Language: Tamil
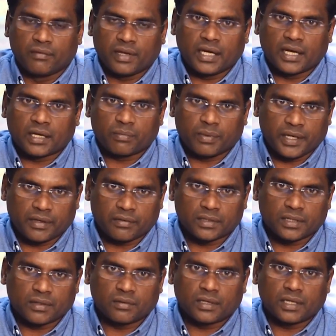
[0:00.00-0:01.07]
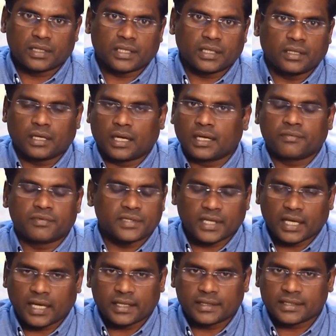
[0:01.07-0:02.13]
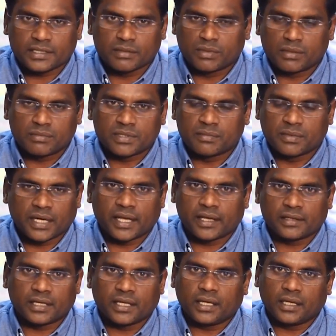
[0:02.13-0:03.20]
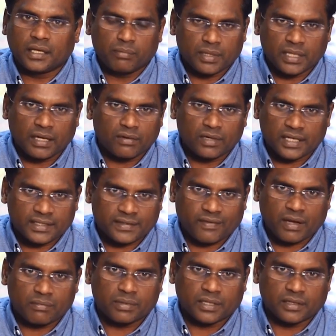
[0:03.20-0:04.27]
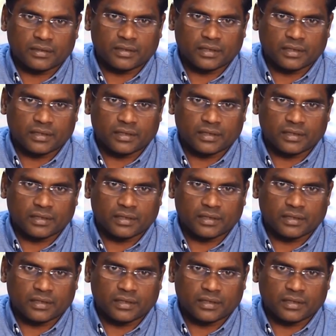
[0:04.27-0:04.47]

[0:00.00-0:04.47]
வெளிநாடு போயிட்டு வந்தவங்கள்ட்ட ஆனால் ஃபிசிக்கலாக எந்த சிம்டம்ஸும் கிடையாதுங்க இப்போ தான் அவங்கள்ட்ட ஸ்வாப்பு